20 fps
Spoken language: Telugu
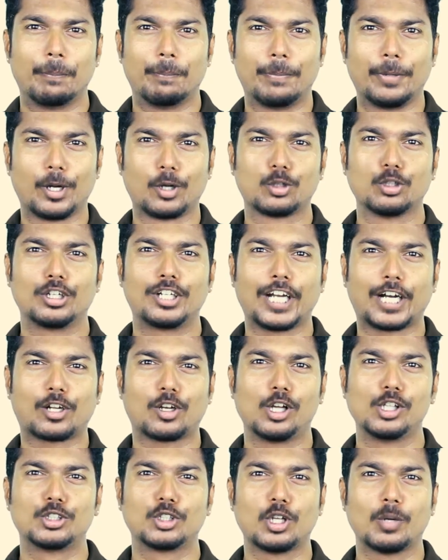పెరుగుతున్న
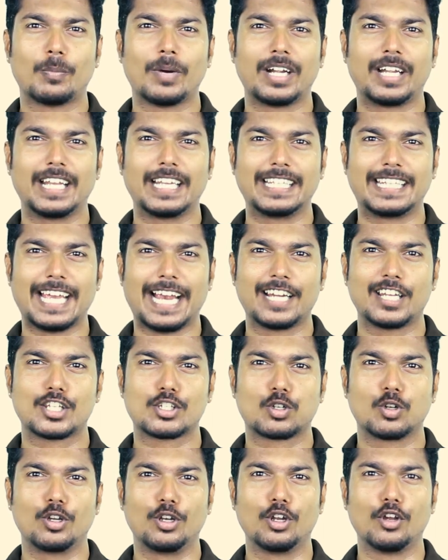టెక్నాలజీతో పాటు
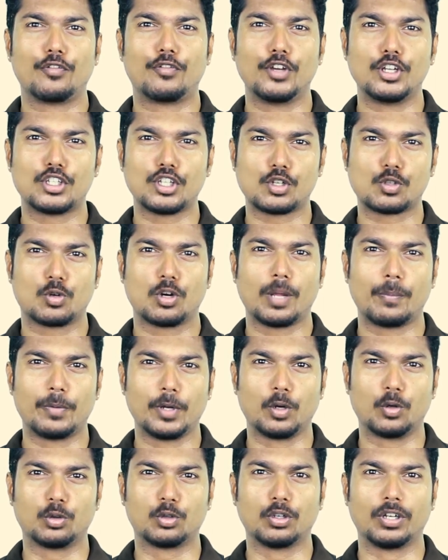గ్యాడ్జెట్స్లో ఎన్నో ఫీచర్స్ కూడా
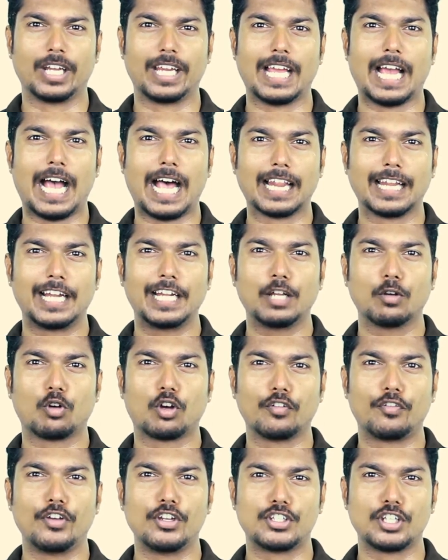పెరుగుతున్నాయి అలాంటి
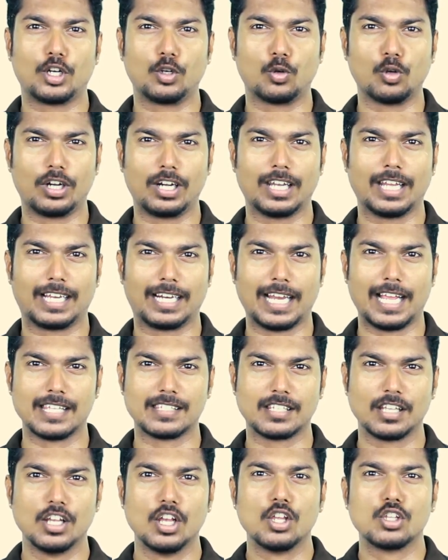ఒక ఫీచర్ గొరిల్లా
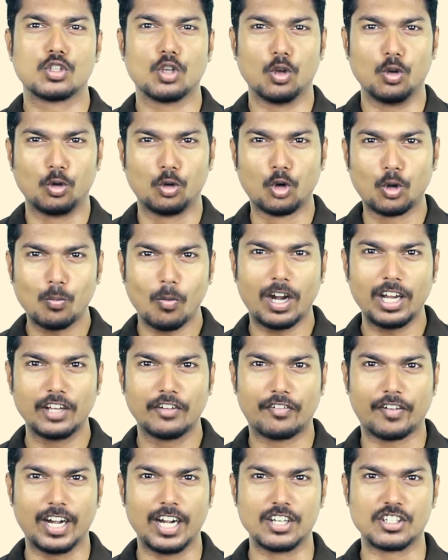గ్లాస్ సో గుడ్
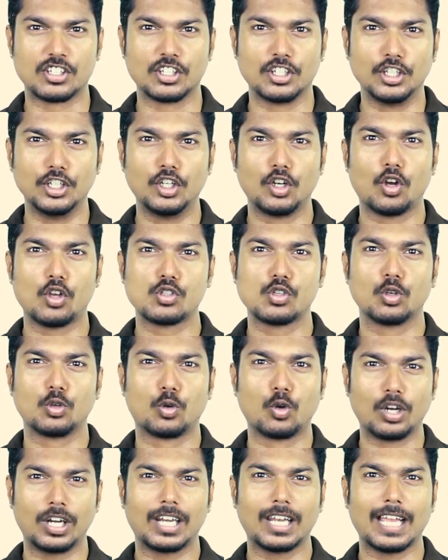మార్నింగ్ ఫ్రెండ్స్ ఈరోజు
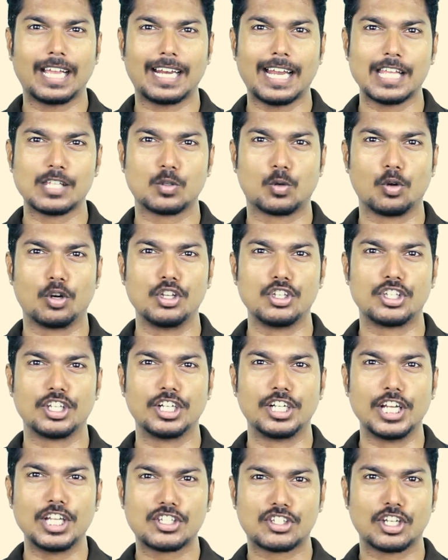గొరిల్లా గ్లాస్ గురించి
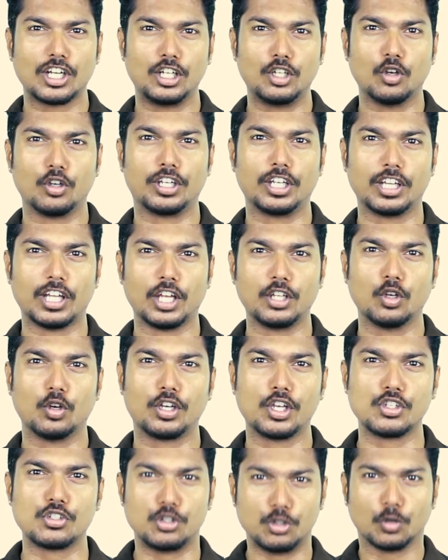డిజిటల్ యోగి ద
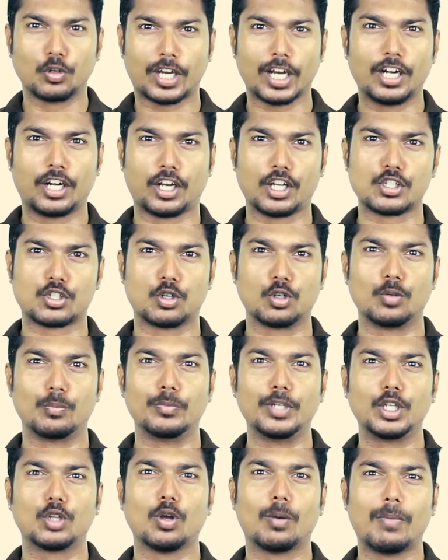యోగిస్ యూకే ట్రస్ట్లో
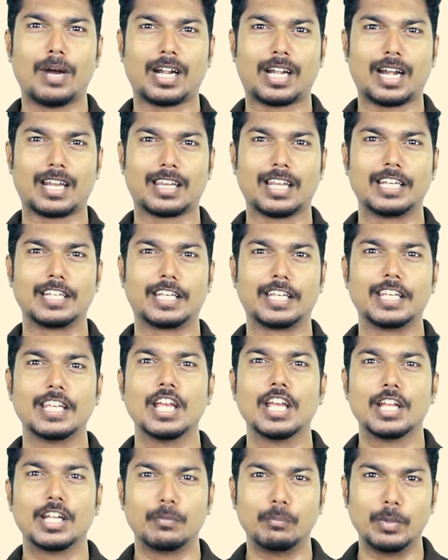మీతో మాట్లాడడానికి
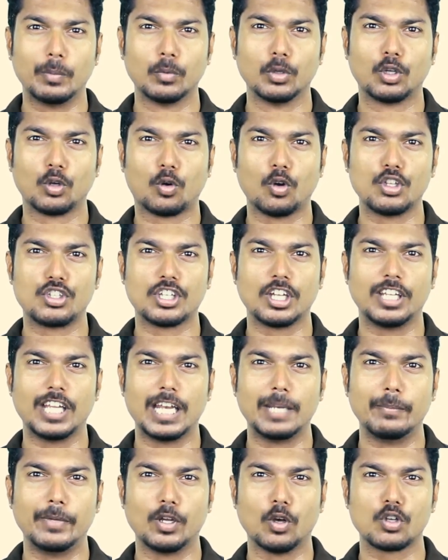మీ ముందుకు వచ్చాను
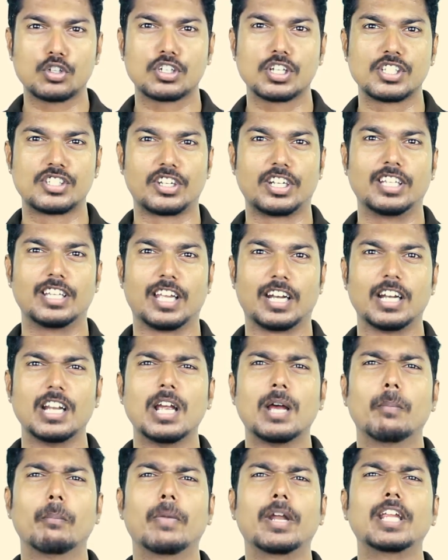నేను మీ హోస్ట్ శ్రీధర్
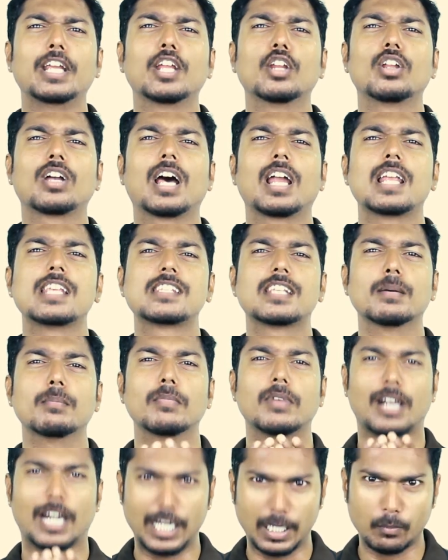మరి ఇంకెందుకు ఆలస్యం
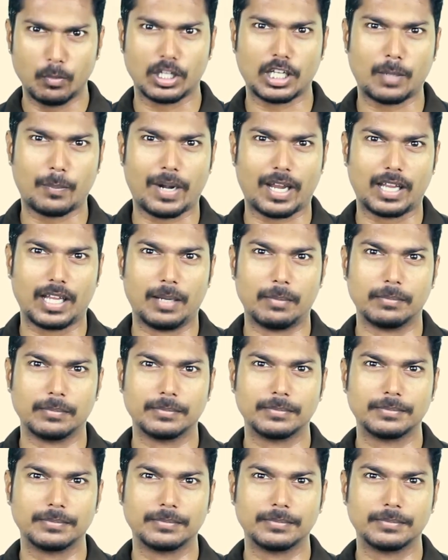రండి మొదలు పెడదాం